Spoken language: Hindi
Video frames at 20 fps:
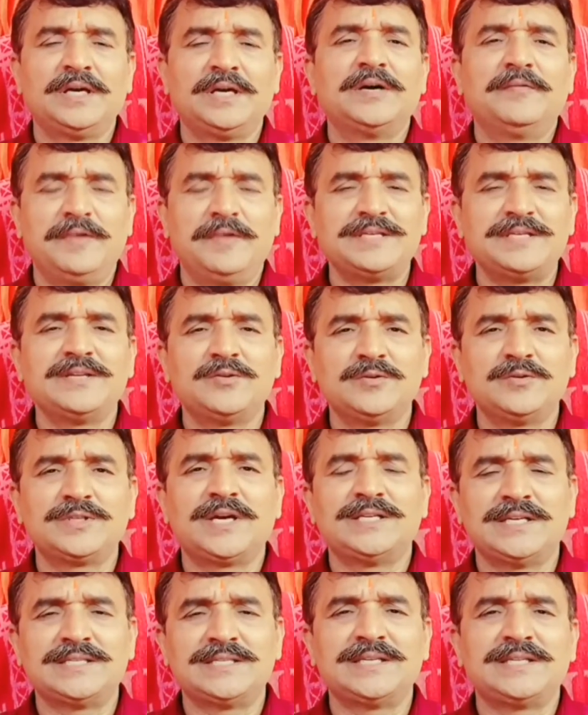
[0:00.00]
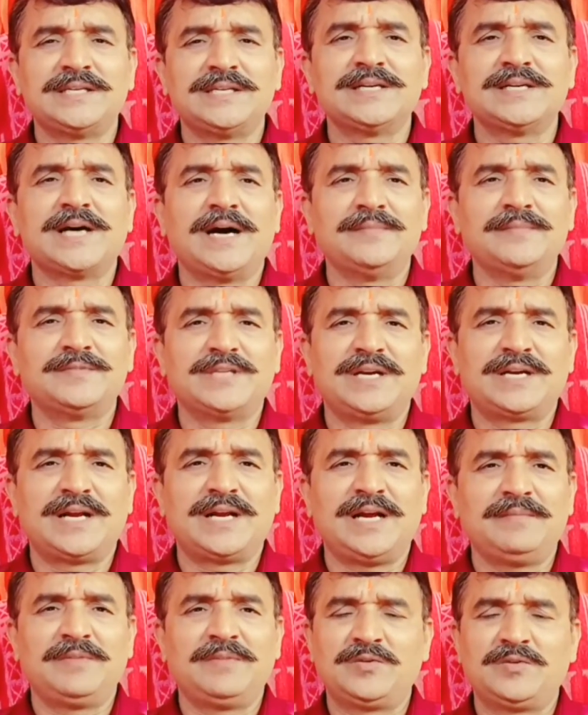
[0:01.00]
वैसे तो उसका जैसे तैसे काम चल
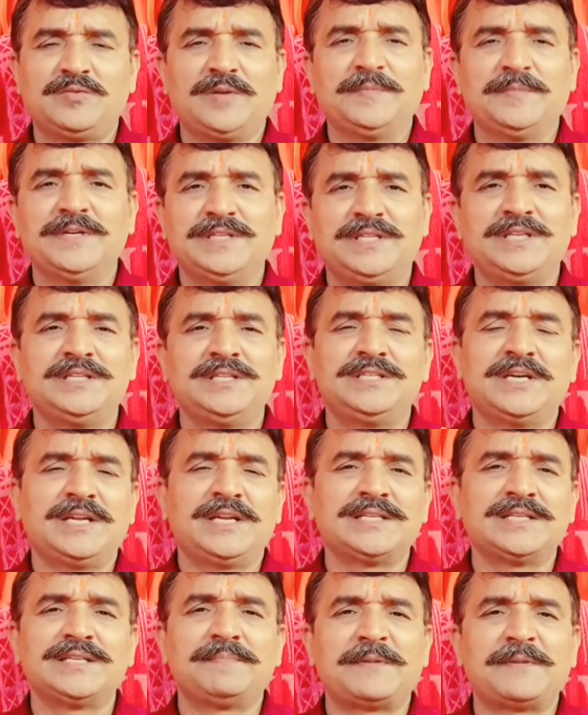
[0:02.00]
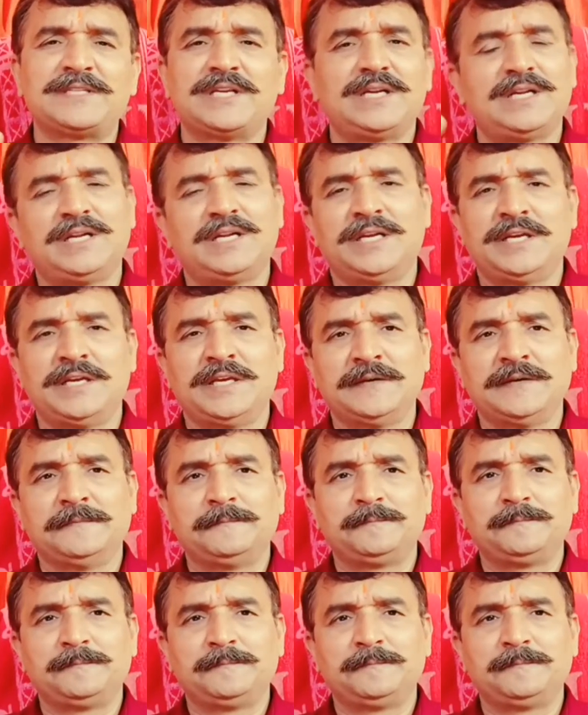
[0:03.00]
रहा है बट वो अपनी दिनचर्या से प्रसन्न नहीं है